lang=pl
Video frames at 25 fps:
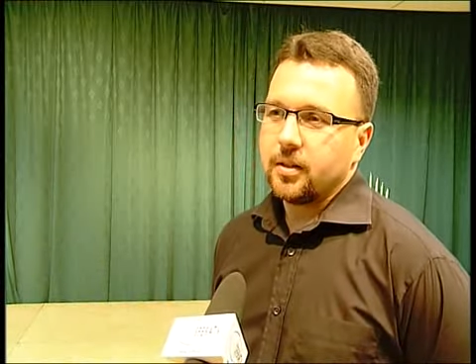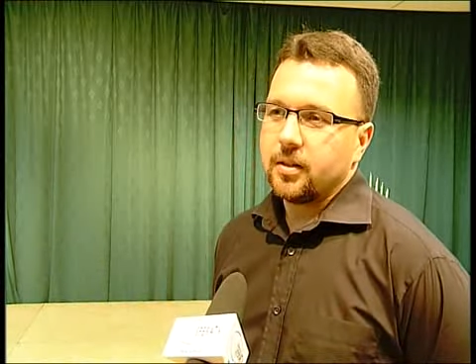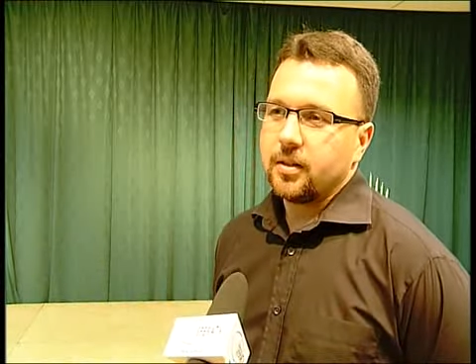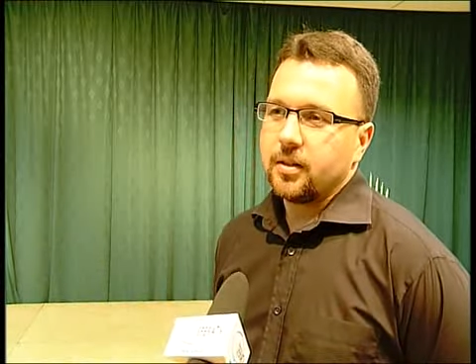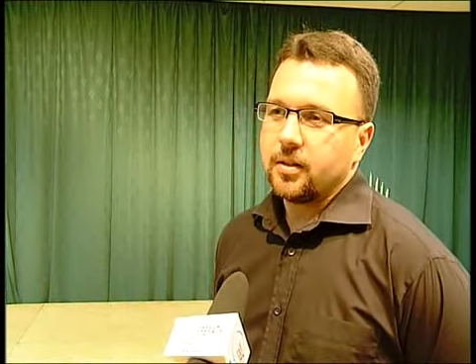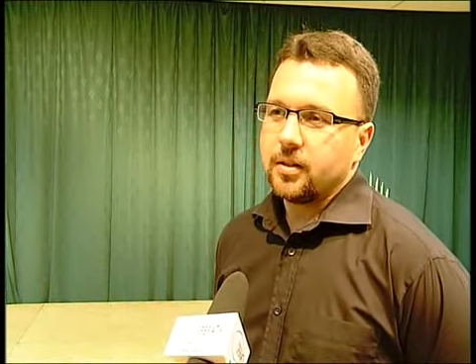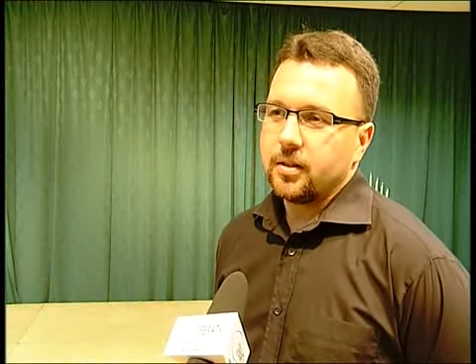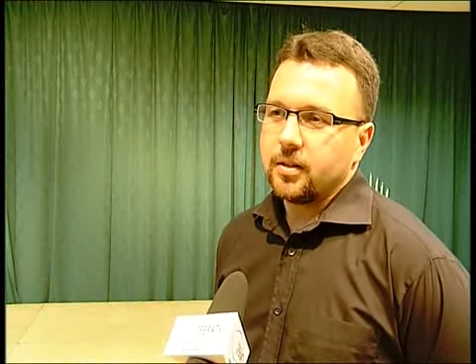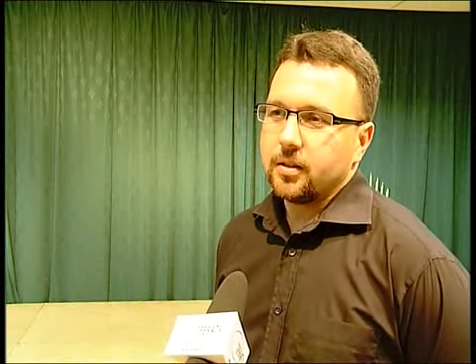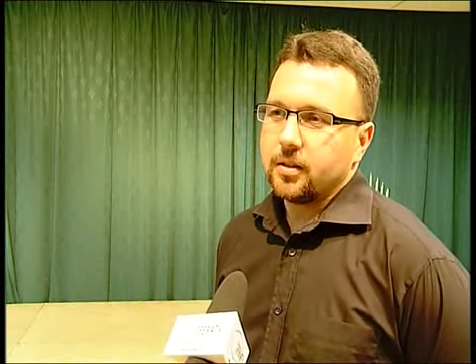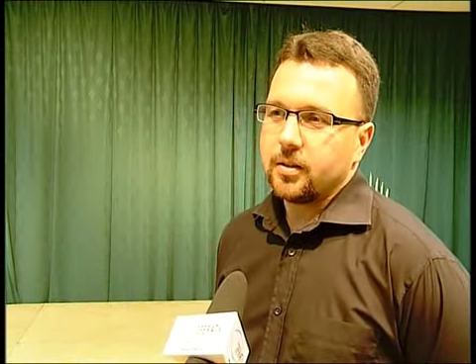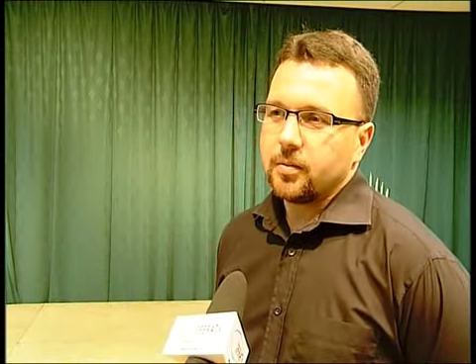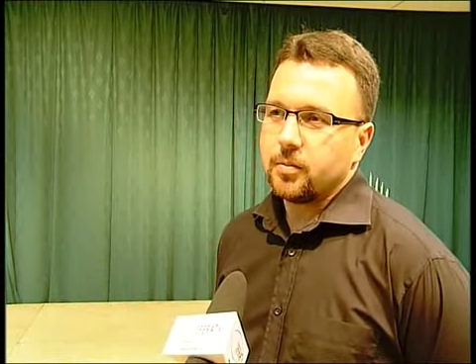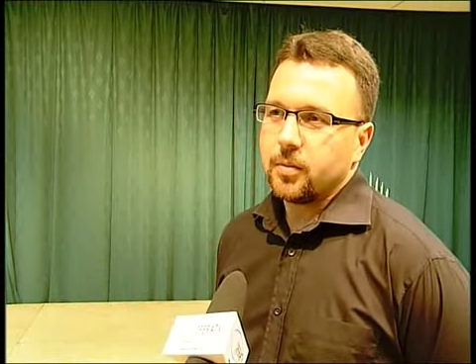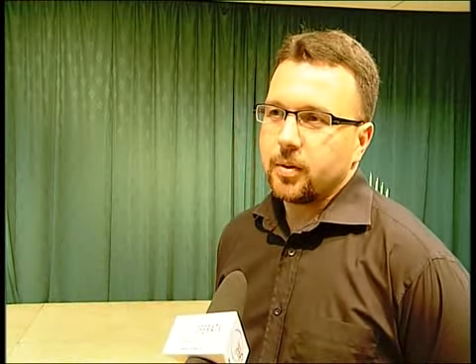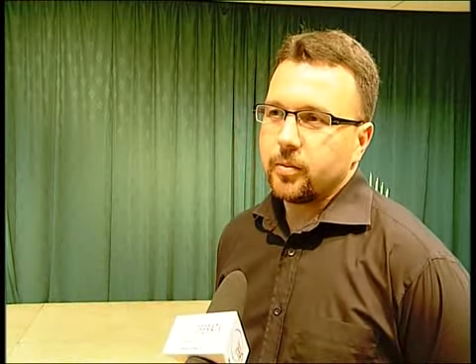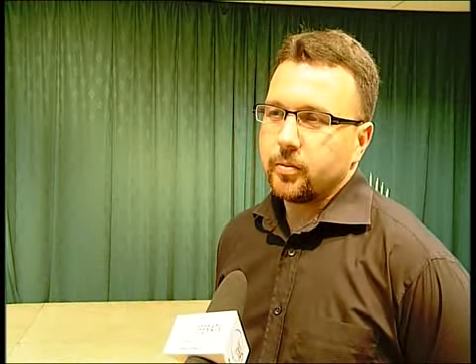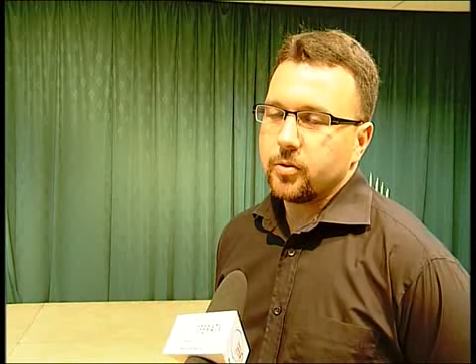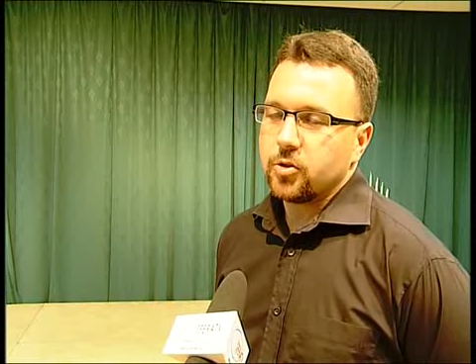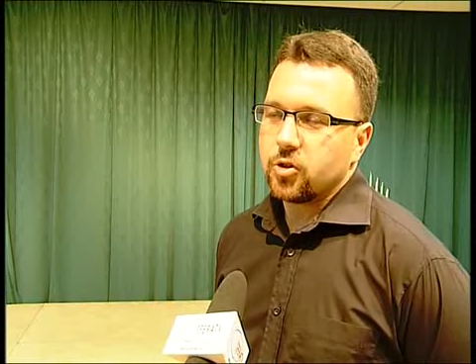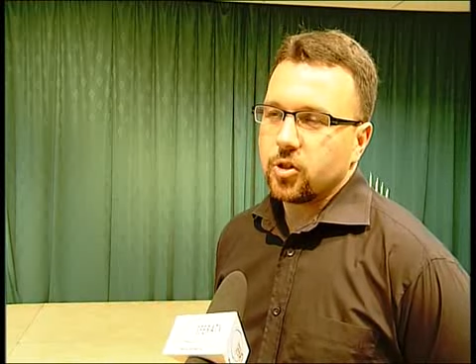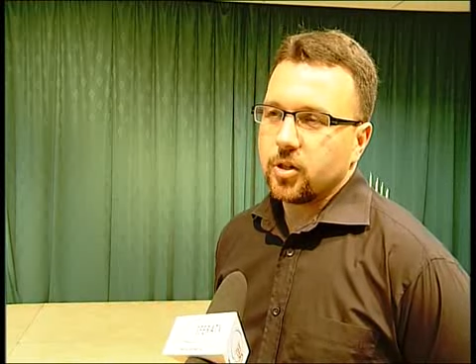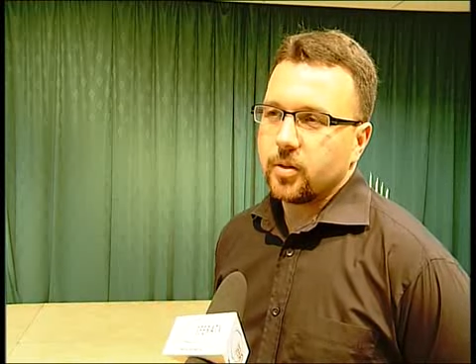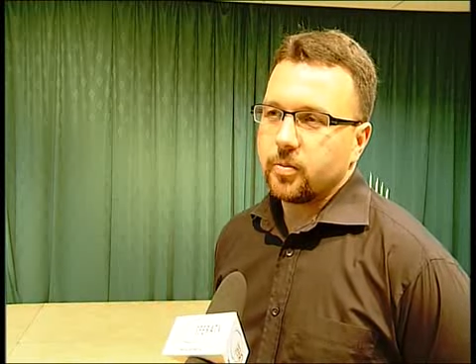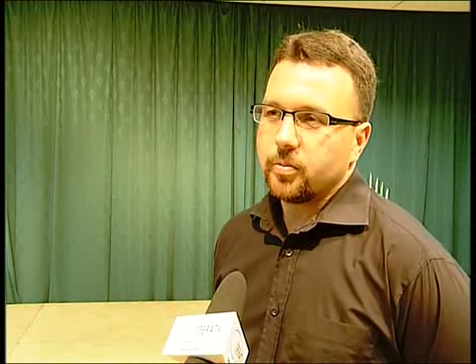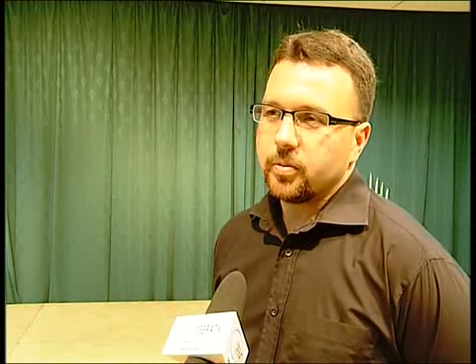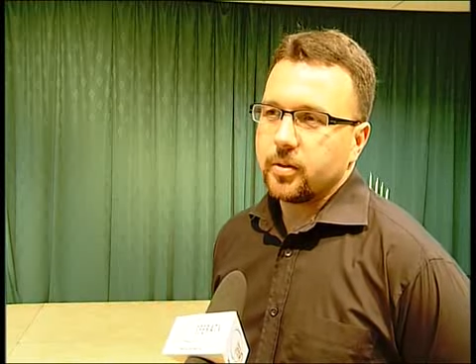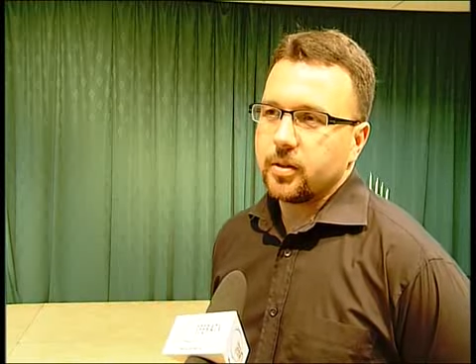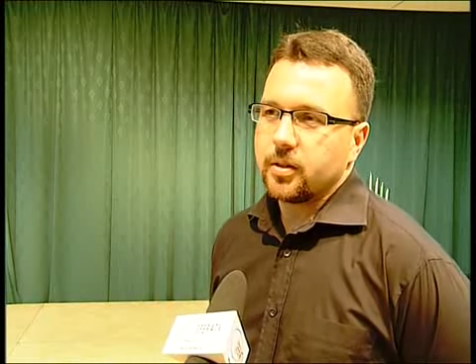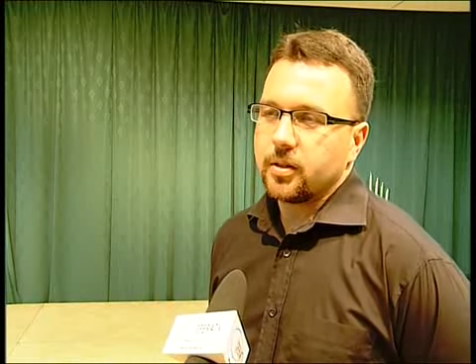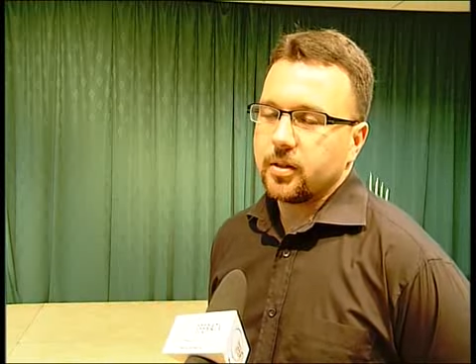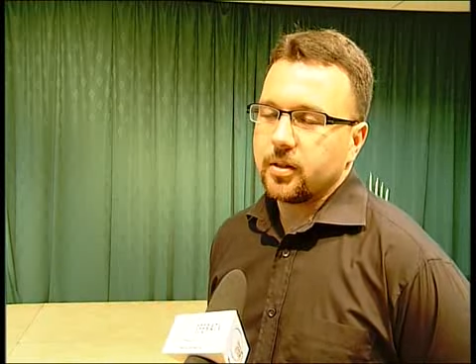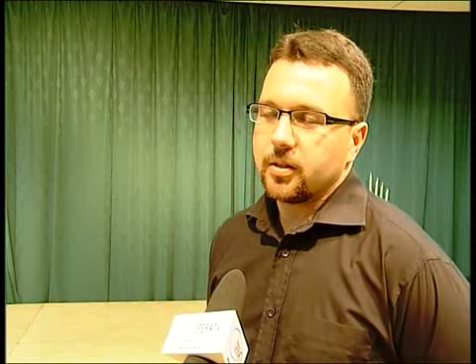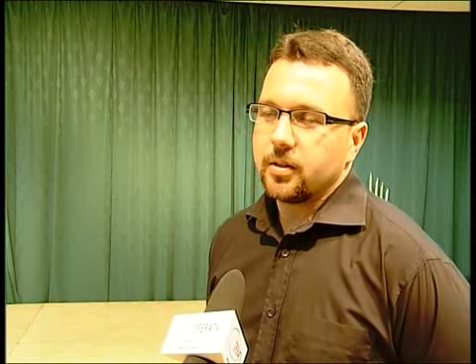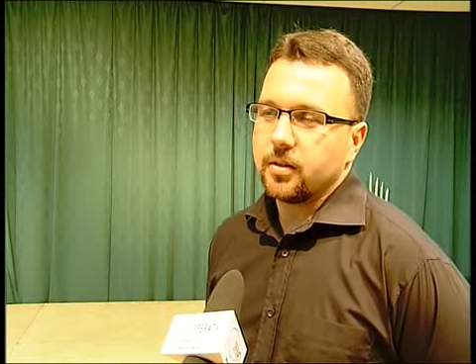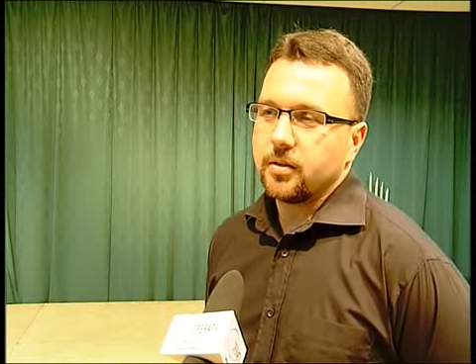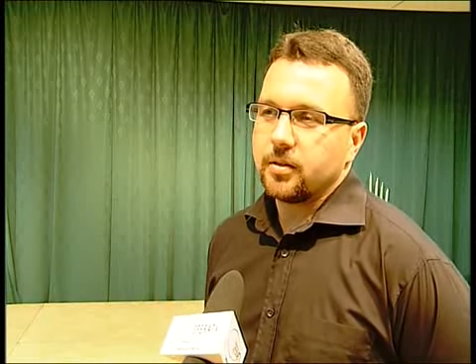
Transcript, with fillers: E, mamy czapkę,